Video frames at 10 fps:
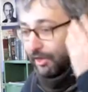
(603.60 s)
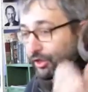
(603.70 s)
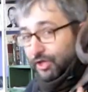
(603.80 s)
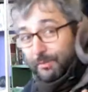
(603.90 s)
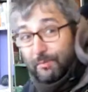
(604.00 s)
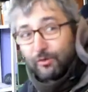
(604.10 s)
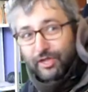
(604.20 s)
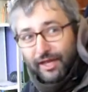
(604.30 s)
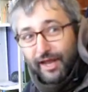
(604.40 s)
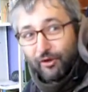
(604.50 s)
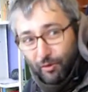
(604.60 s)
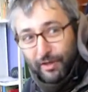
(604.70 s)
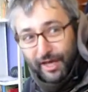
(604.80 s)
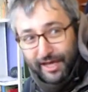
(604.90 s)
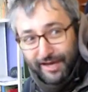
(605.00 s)
Entonces, a mí me gustaría que luego
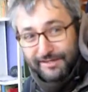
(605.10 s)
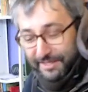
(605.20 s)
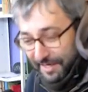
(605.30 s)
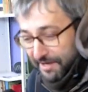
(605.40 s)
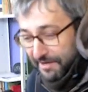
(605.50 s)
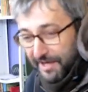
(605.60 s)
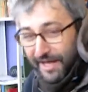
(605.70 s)
me dijeras si